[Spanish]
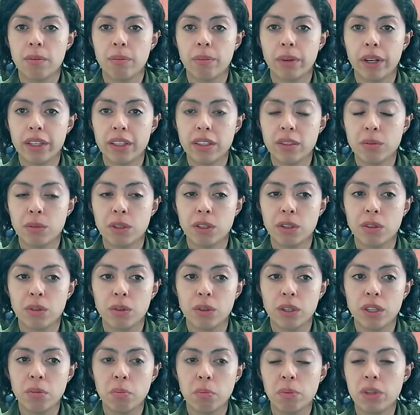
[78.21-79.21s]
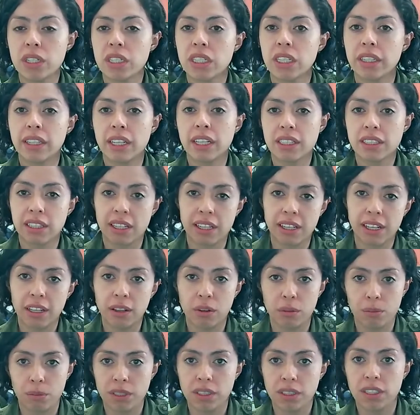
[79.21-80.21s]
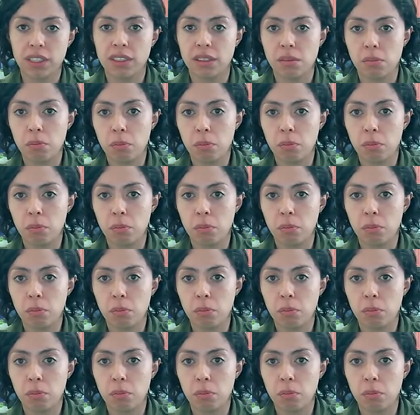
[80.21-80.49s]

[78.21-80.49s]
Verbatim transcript: va a disminuir, pues retrasarla lo más que se